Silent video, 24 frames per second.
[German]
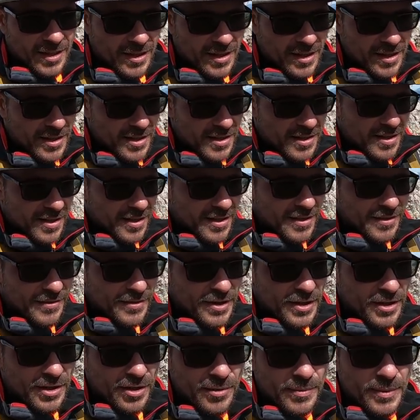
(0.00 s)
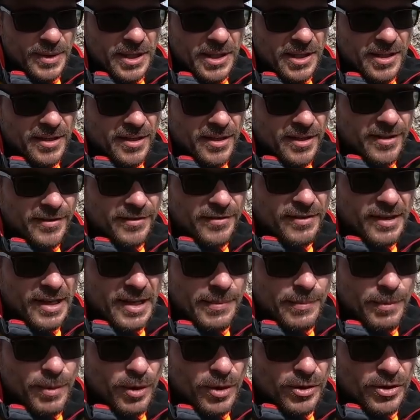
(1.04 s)
Das Video mit den
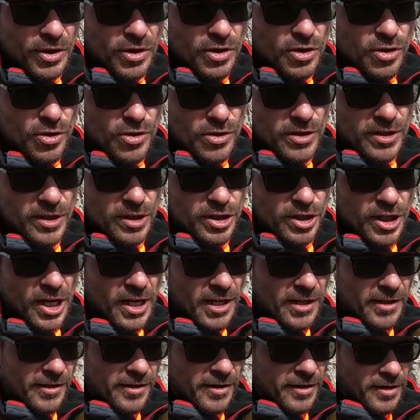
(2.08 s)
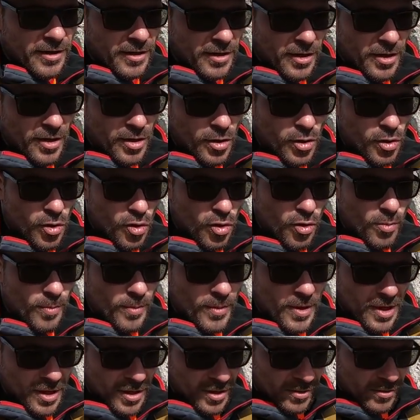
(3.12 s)
Wegpunkten und Schlüsselstellen
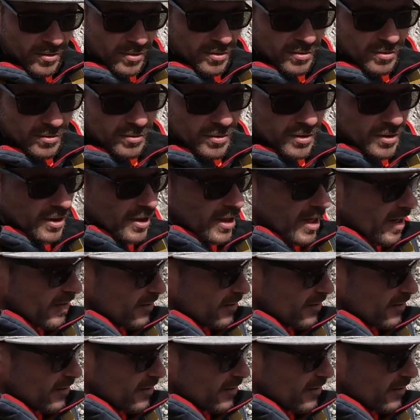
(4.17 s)
oben und unten